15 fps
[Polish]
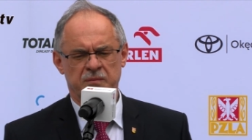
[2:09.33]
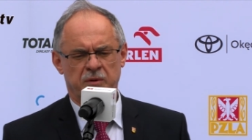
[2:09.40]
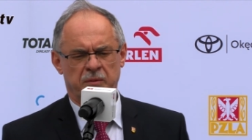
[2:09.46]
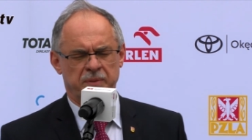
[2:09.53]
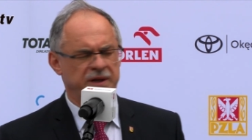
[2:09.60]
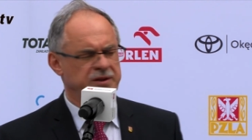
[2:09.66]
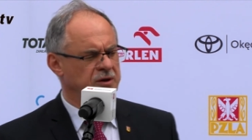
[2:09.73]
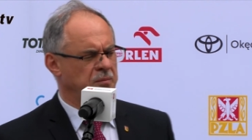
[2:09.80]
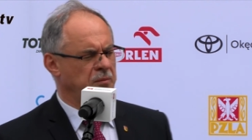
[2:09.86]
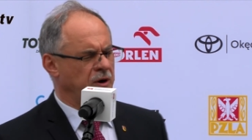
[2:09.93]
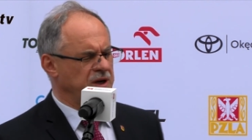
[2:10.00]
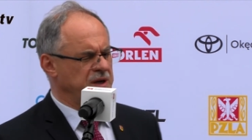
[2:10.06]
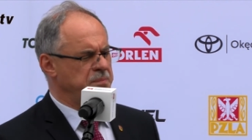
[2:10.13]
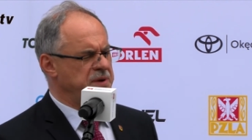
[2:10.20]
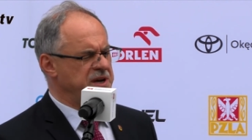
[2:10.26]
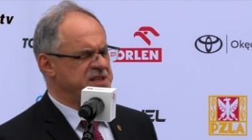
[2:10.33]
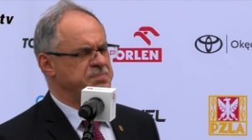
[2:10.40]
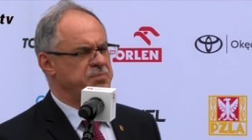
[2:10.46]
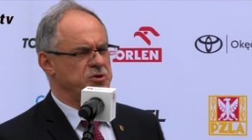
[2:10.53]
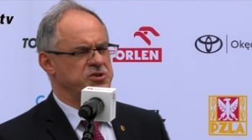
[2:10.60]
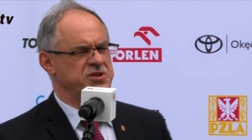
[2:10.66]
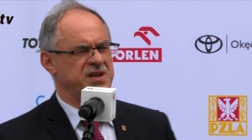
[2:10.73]
bo będą mogli
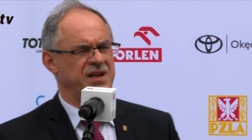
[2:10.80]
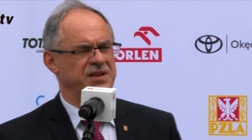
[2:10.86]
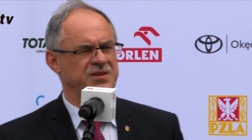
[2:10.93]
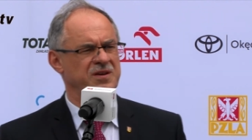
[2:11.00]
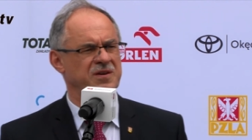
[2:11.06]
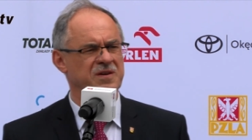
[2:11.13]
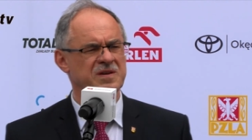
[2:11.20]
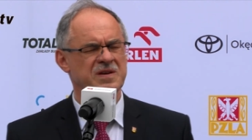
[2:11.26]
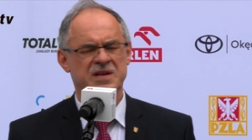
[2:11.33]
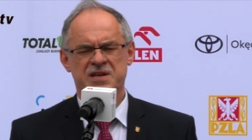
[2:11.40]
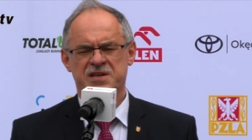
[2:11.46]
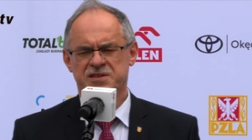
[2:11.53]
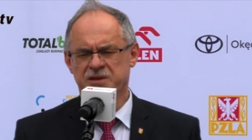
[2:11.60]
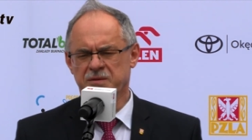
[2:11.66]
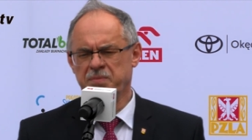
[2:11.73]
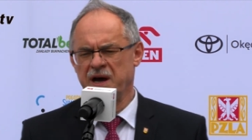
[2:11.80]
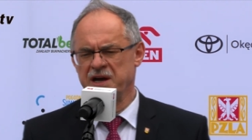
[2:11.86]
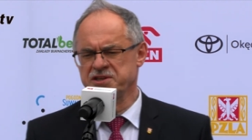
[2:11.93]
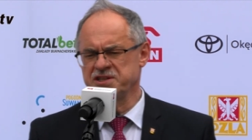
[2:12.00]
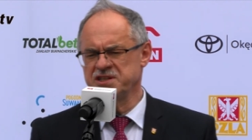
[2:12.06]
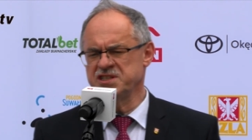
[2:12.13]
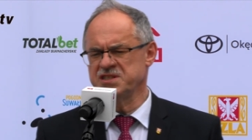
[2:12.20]
bezpośrednio
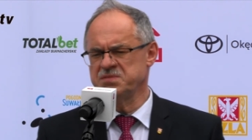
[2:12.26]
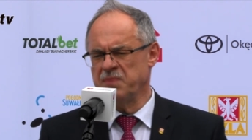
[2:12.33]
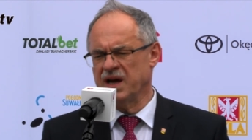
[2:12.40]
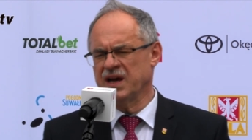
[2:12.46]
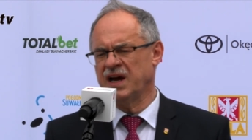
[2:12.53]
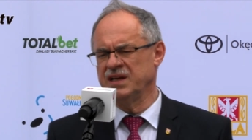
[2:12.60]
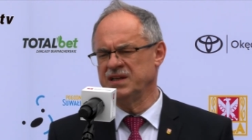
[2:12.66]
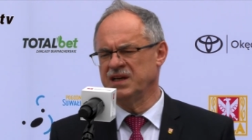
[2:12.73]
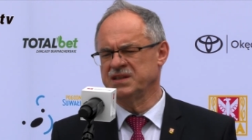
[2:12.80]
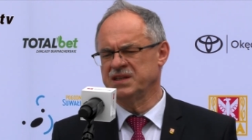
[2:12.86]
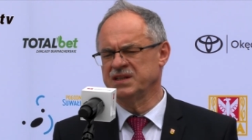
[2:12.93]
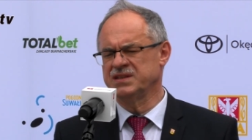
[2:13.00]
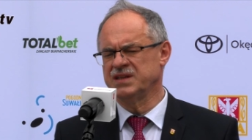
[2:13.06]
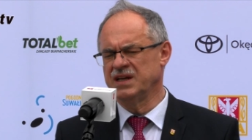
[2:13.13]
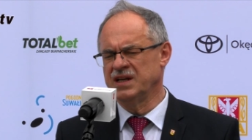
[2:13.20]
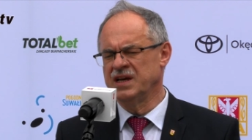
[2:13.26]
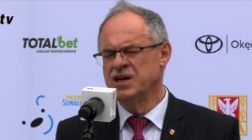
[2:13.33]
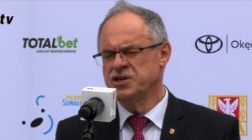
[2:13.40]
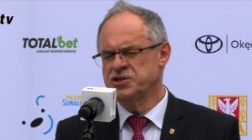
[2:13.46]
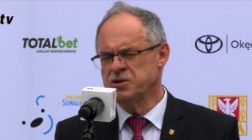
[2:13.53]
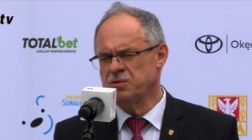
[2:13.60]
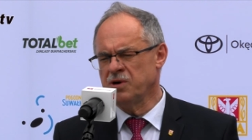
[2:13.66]
zobaczyć zmagania tych
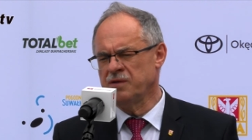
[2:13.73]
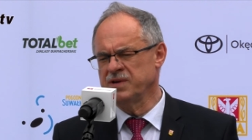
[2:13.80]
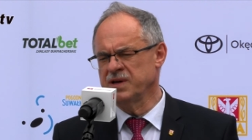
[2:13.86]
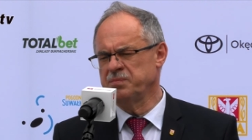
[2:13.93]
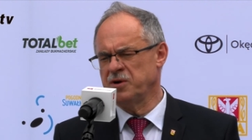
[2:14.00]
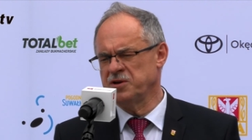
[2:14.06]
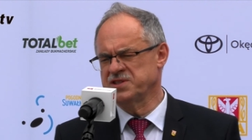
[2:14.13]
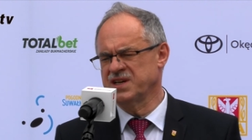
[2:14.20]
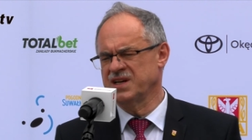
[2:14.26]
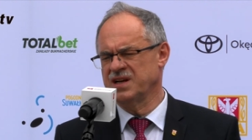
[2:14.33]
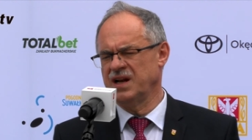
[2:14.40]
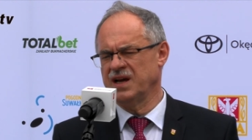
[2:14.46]
najczołowych polskich